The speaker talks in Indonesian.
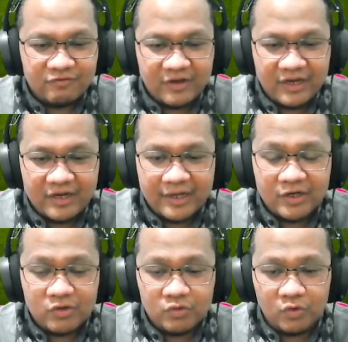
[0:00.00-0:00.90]

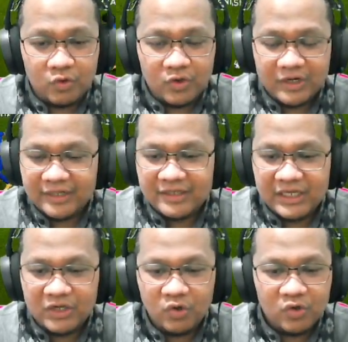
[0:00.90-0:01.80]
Nanduo
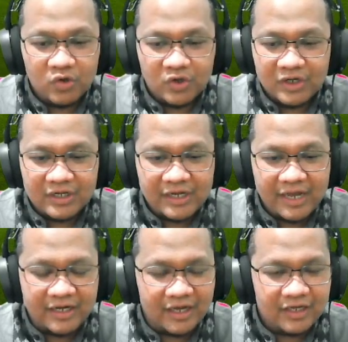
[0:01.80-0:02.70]
Nantigo nggak
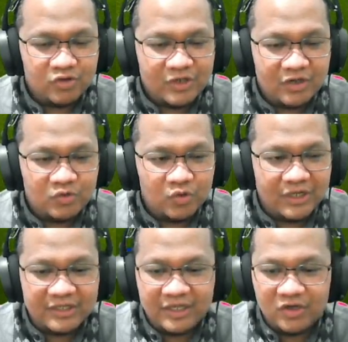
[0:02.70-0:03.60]
ada itu Nanduo
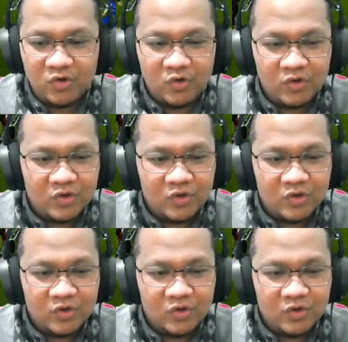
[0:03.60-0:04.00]
Nantigo